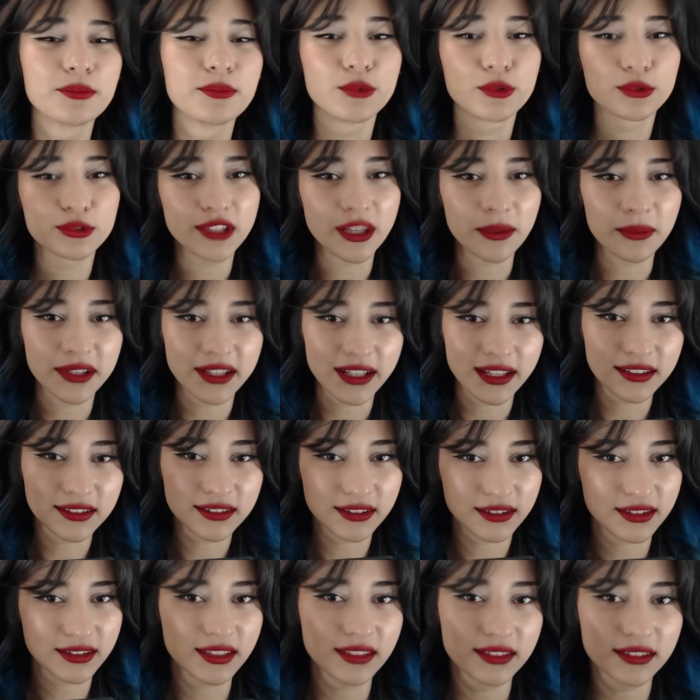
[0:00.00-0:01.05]
Muhtemelen
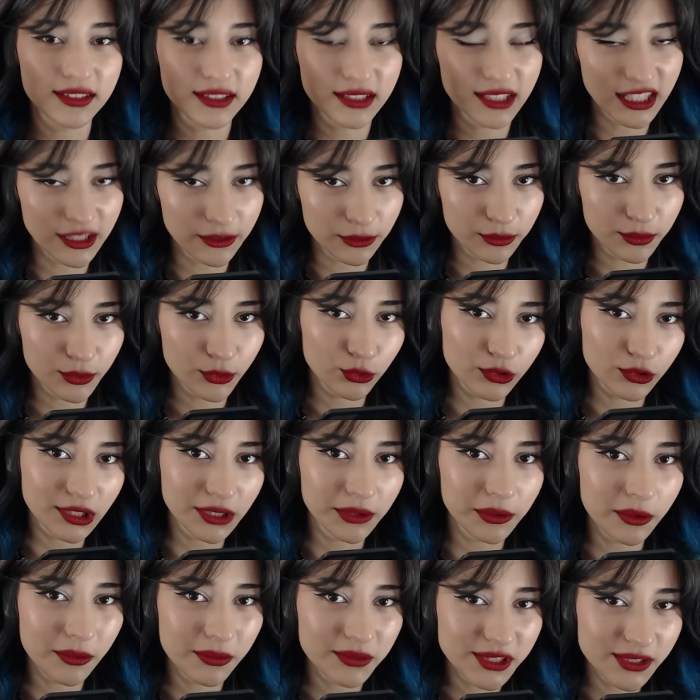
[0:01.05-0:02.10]
Tinder gibi bir
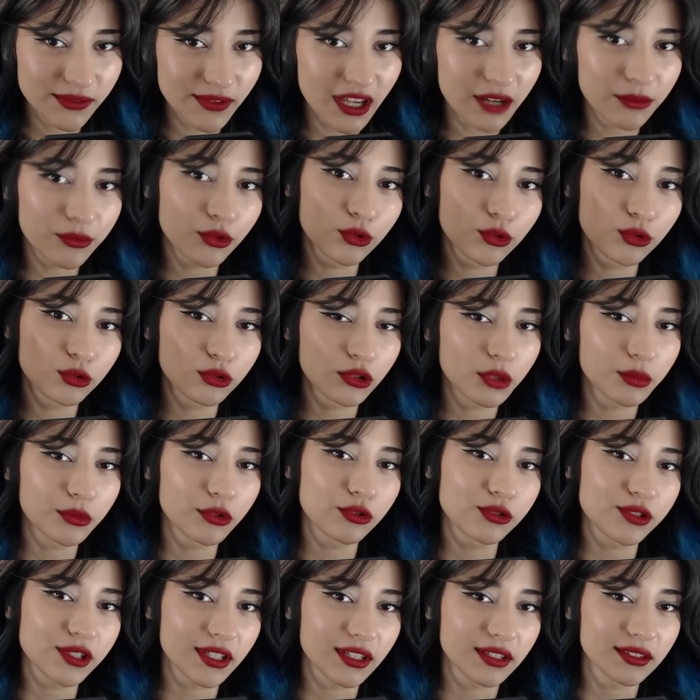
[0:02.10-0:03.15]
uygulamamız var. Bir uygulama
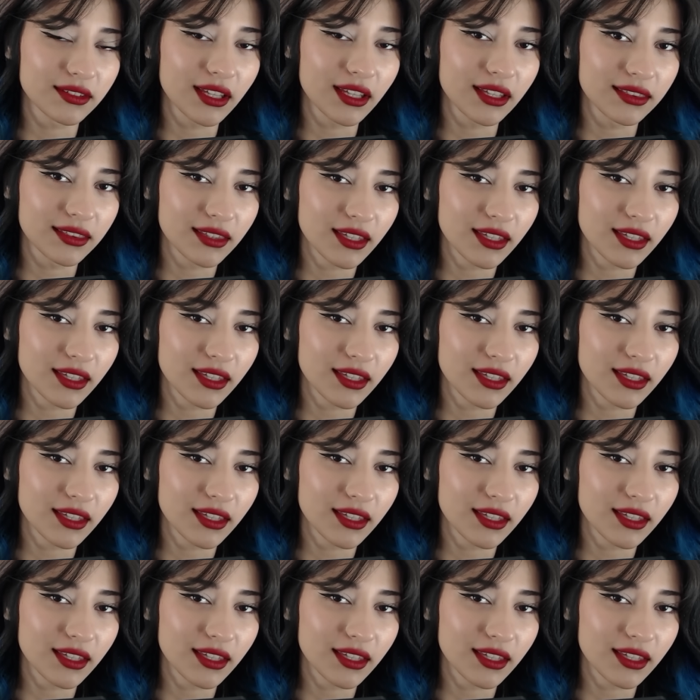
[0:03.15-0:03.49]
üzerinden